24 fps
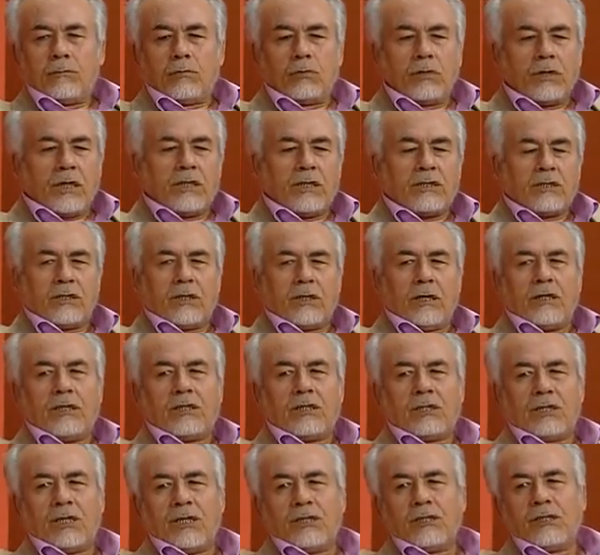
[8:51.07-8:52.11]
Bu işke,
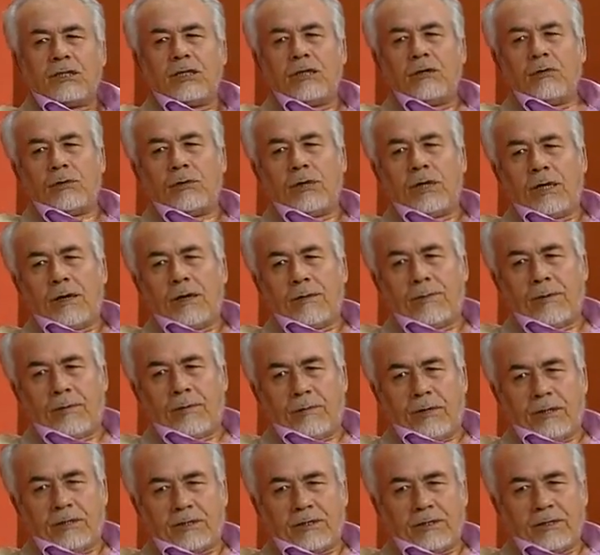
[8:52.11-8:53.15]
işkenceyi ona
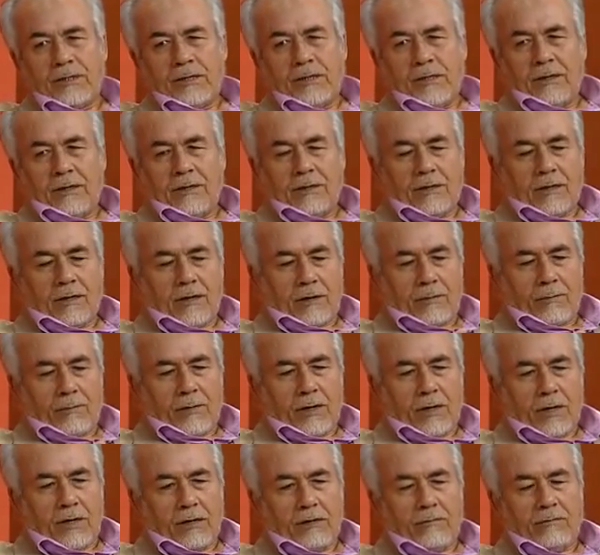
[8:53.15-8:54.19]
yapamaz.
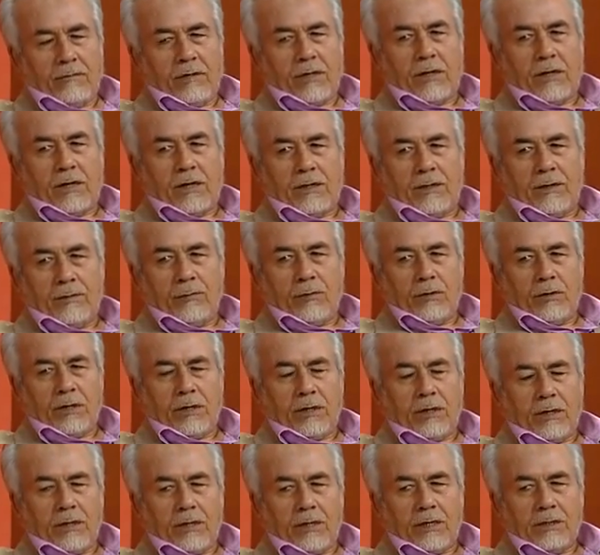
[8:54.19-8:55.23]
Rahman ve Rahim
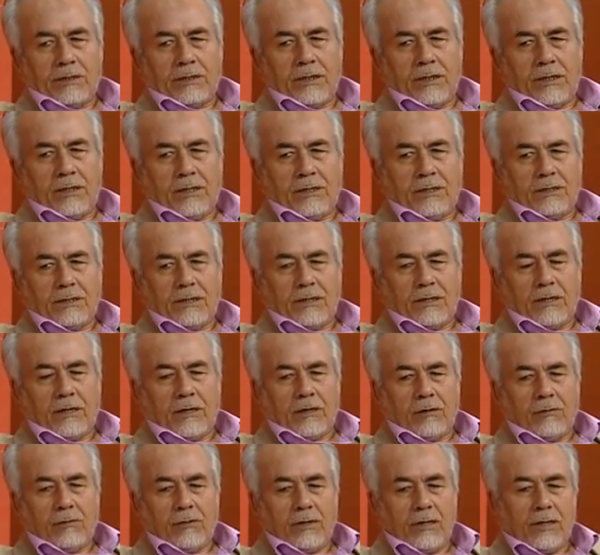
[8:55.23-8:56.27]
olan Allah Celle
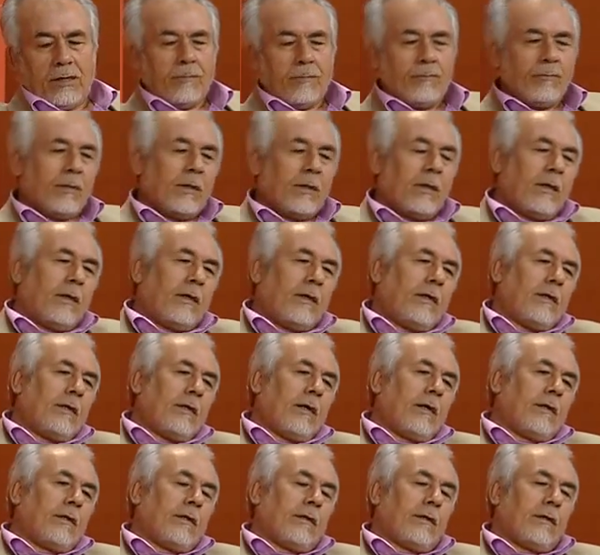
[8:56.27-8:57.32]
Celaluhu'ya
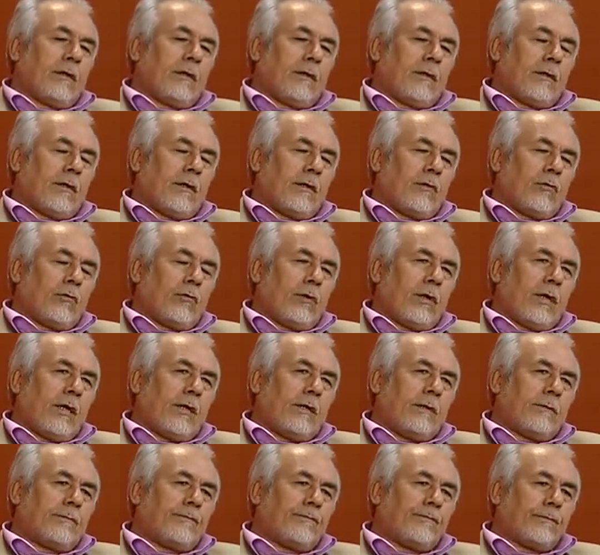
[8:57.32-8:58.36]
inandığından
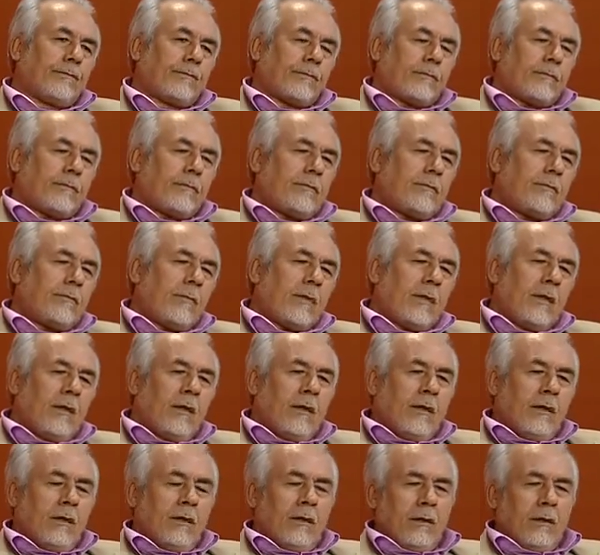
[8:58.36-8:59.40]
dolayı.
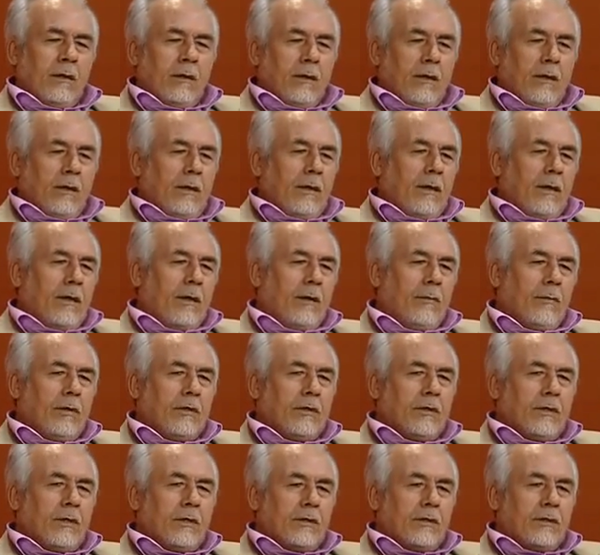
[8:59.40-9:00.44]
Allah
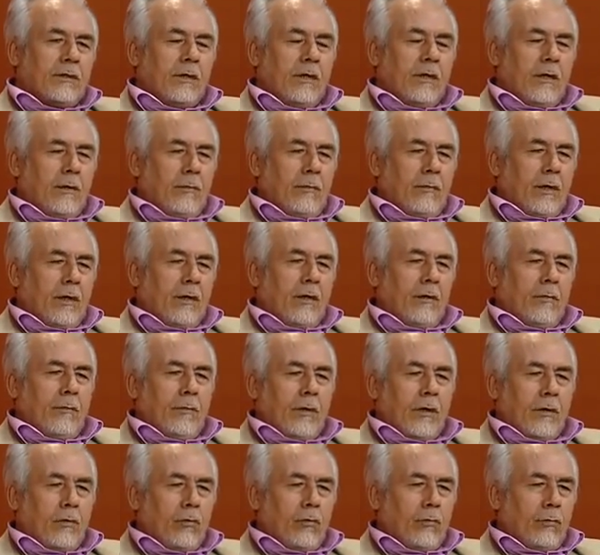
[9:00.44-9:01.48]
rahmet eylesin. Elmalı
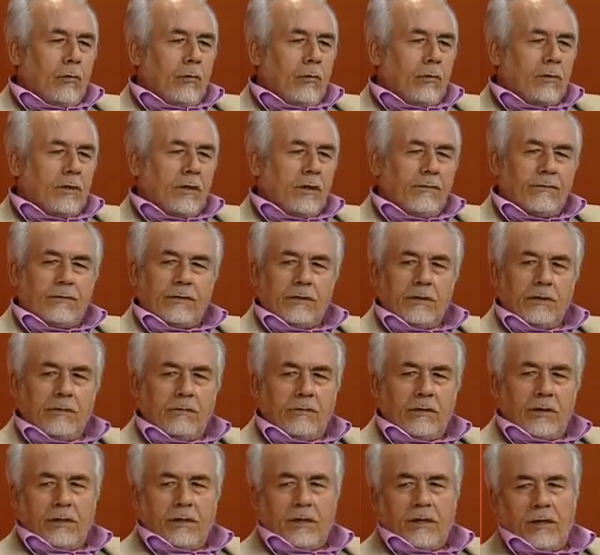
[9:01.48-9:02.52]
merhumun
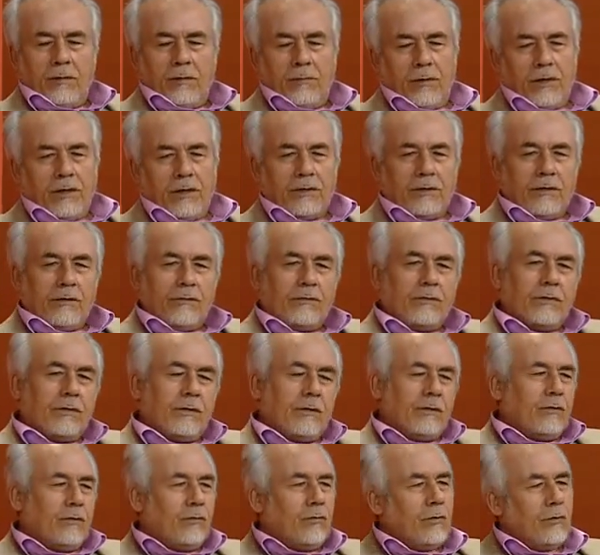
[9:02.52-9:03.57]
tefsiri var ya, Elmalı
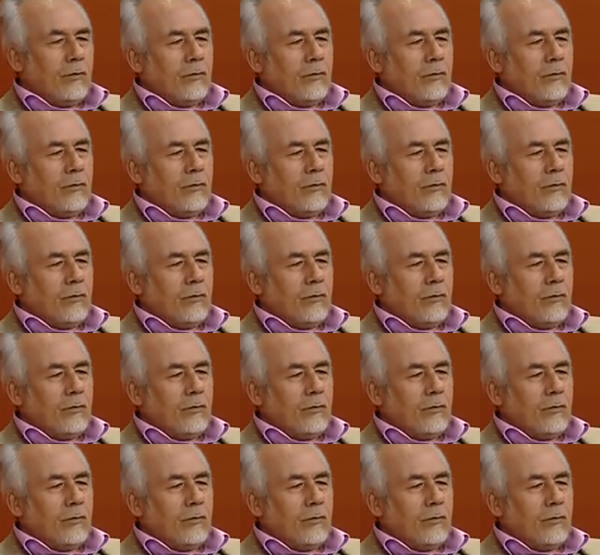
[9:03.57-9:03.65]
tefsiri